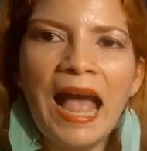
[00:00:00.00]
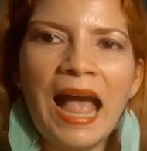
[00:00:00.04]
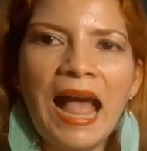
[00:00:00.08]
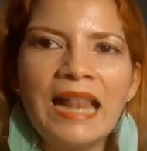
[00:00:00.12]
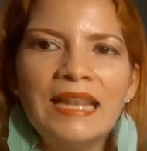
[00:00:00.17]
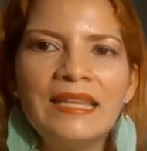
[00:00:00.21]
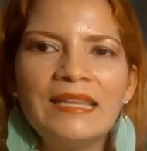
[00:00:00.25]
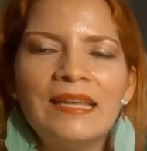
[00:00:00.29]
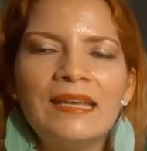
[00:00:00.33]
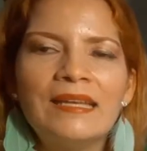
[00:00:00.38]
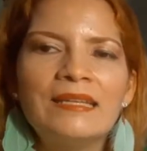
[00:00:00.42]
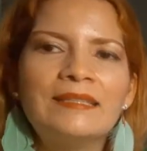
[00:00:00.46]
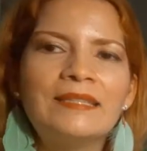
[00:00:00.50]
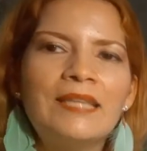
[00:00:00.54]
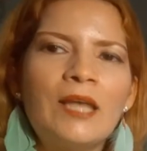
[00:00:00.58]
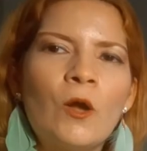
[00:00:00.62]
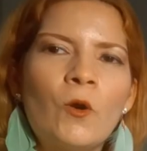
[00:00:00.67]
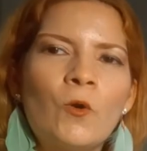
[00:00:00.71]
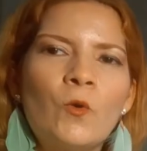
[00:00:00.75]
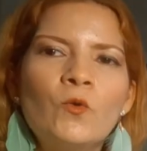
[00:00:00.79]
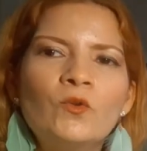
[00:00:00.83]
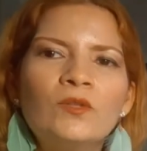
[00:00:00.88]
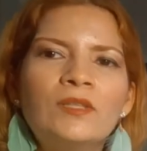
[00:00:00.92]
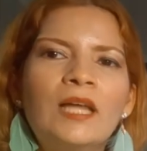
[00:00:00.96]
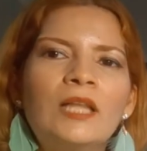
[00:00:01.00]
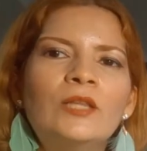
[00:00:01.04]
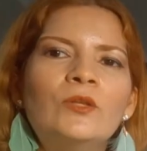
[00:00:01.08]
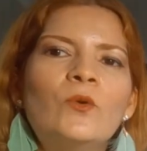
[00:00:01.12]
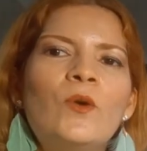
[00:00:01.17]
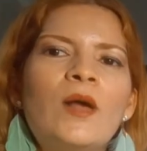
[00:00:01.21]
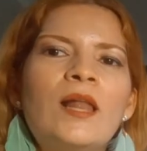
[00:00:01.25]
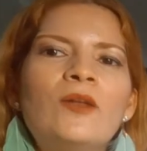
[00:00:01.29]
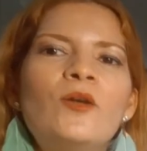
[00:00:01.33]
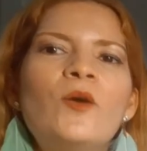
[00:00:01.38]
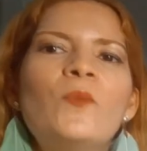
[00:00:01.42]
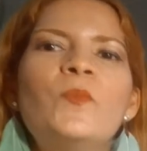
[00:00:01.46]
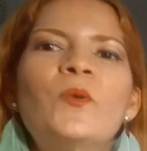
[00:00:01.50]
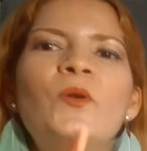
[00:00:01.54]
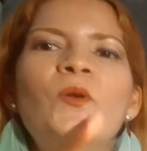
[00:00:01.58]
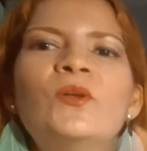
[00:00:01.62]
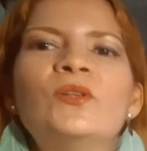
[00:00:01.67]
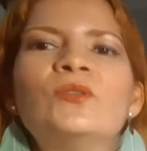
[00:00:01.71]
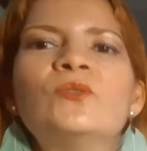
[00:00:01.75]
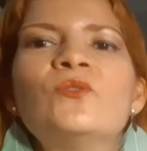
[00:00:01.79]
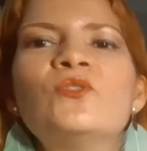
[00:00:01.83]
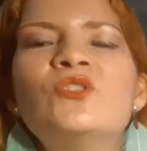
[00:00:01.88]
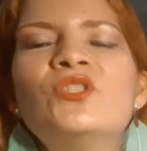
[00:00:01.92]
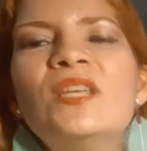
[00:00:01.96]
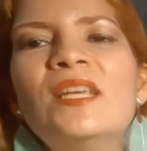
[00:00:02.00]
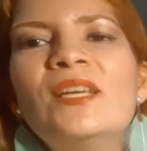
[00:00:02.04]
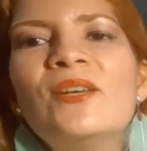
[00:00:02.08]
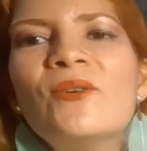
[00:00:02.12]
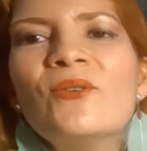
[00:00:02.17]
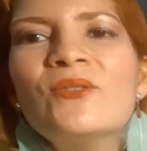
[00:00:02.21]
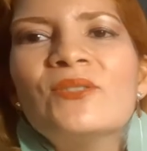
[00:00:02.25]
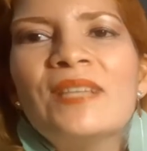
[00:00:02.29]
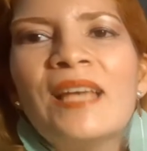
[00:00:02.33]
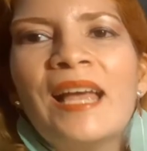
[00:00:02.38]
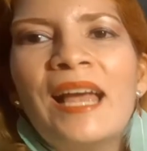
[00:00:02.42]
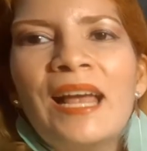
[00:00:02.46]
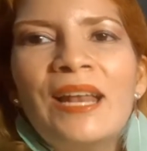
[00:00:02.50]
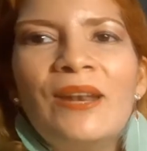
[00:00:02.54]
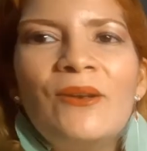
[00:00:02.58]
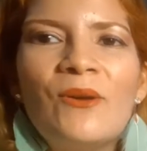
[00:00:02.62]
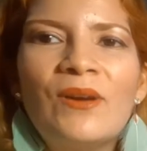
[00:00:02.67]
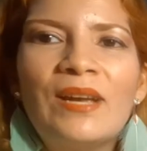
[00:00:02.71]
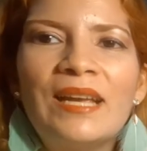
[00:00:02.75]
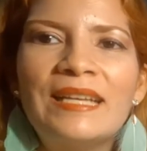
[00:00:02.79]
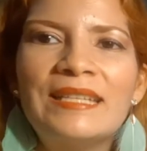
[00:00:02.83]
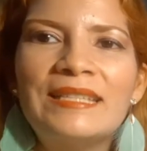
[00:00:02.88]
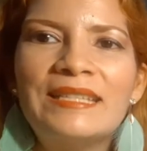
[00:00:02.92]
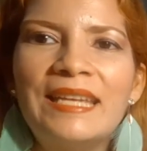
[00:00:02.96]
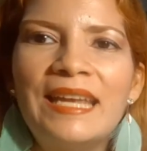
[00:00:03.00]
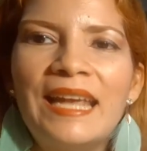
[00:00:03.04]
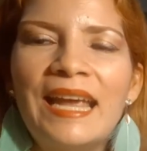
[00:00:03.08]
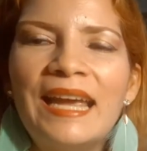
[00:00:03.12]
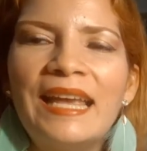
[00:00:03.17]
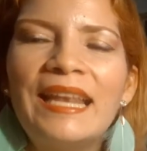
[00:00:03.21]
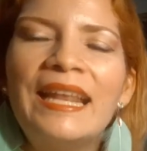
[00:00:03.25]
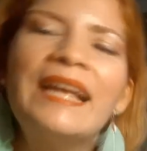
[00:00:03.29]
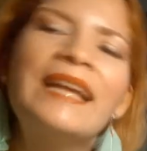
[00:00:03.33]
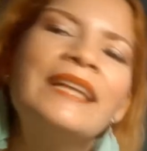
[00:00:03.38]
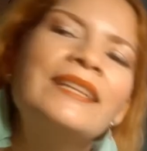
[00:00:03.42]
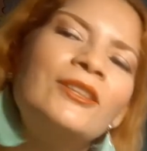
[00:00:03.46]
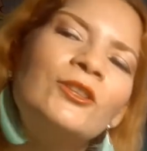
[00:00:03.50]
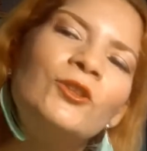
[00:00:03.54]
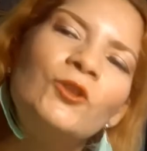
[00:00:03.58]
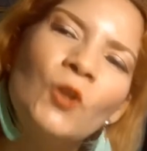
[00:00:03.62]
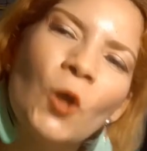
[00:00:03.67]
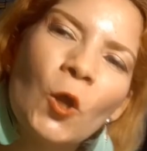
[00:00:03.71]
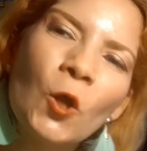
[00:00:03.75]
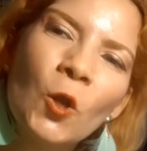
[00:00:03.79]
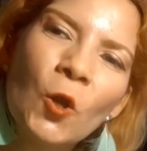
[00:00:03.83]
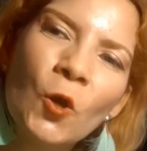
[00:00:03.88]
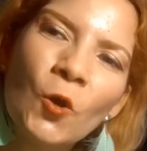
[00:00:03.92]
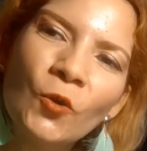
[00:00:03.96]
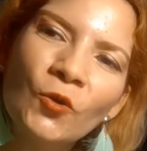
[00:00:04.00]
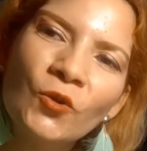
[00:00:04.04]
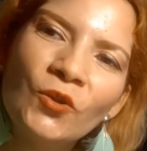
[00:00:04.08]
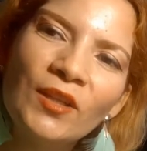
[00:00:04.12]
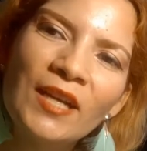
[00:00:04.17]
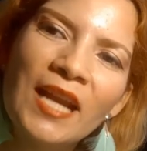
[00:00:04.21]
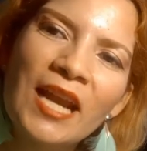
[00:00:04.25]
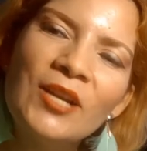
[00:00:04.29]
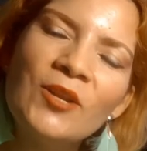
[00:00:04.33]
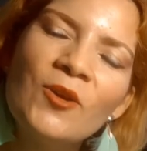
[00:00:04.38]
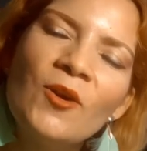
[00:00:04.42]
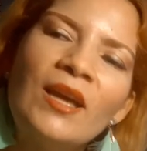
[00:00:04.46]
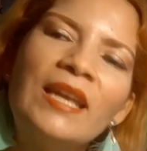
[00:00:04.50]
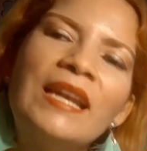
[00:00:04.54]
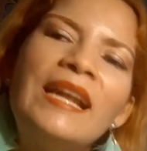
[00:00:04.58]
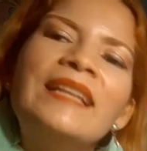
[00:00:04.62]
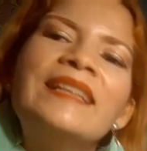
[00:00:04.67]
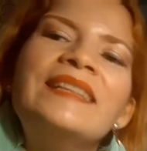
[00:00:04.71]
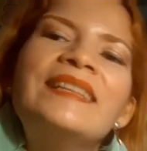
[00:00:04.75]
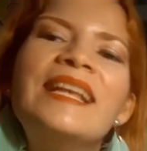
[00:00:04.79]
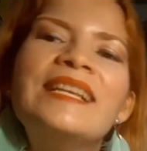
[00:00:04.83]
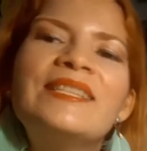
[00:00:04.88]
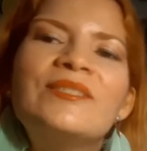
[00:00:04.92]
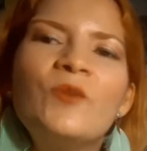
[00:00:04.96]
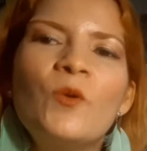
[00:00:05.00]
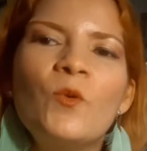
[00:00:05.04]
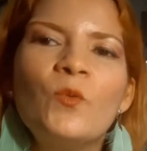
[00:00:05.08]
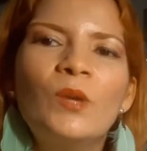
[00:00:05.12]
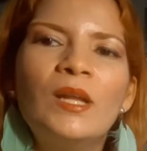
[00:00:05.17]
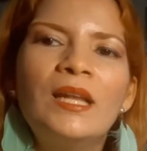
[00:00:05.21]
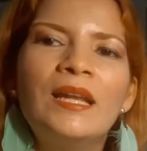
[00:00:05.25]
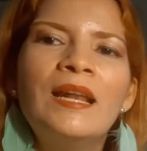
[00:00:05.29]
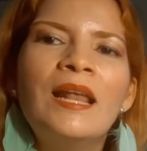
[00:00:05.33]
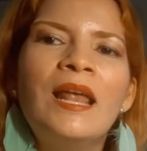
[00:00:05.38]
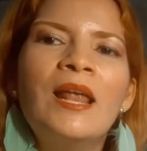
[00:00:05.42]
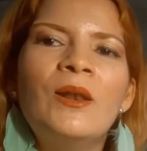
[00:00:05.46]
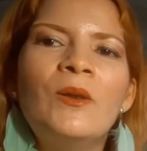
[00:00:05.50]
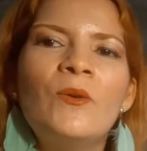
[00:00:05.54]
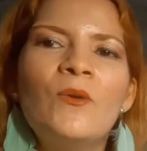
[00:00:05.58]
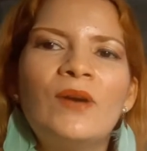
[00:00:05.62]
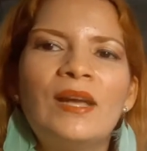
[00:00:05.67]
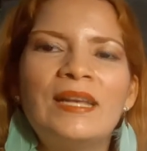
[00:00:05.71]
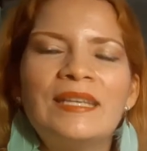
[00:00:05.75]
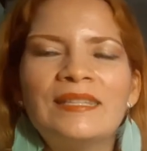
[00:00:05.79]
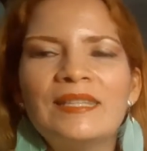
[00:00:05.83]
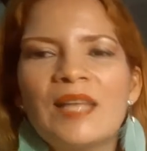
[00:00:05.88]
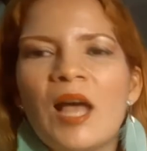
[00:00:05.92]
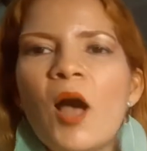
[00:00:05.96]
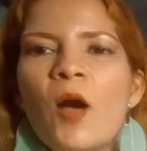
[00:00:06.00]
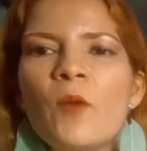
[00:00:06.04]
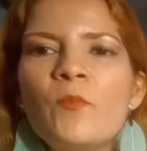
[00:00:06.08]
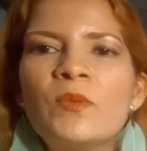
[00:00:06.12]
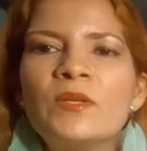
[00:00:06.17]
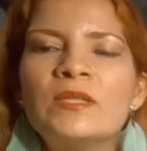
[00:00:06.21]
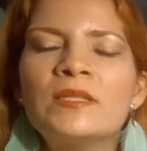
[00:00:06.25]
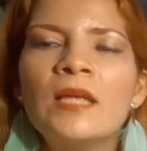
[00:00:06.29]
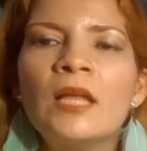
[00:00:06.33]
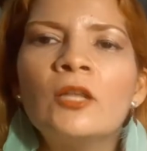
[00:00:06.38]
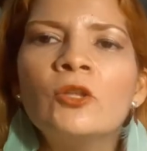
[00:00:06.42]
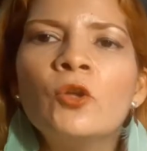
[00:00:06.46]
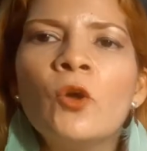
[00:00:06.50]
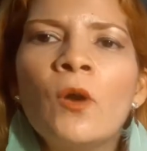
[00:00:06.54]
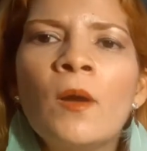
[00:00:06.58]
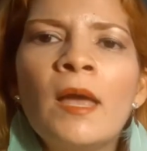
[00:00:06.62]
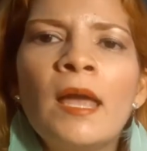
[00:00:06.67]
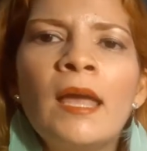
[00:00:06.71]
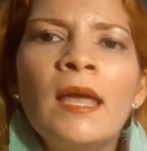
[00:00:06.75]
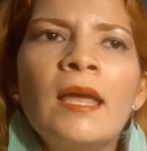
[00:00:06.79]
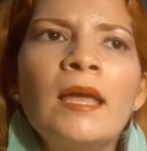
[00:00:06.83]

alguien estaba ocultando algo, pero estos chicos lo que hacían era todo lo contrario, eran descubrir lo que estaba pasando.